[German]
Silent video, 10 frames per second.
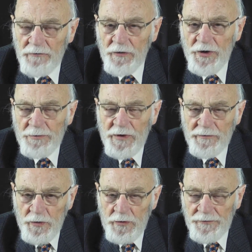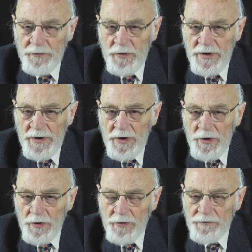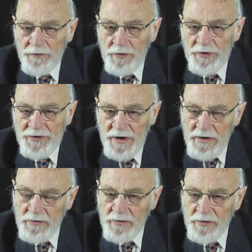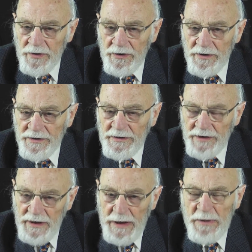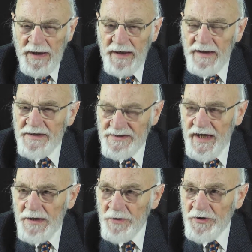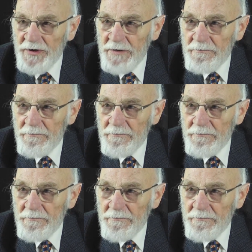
wo ich mich wohlfühle und wo ich auch äh, immer gerne sein möchte.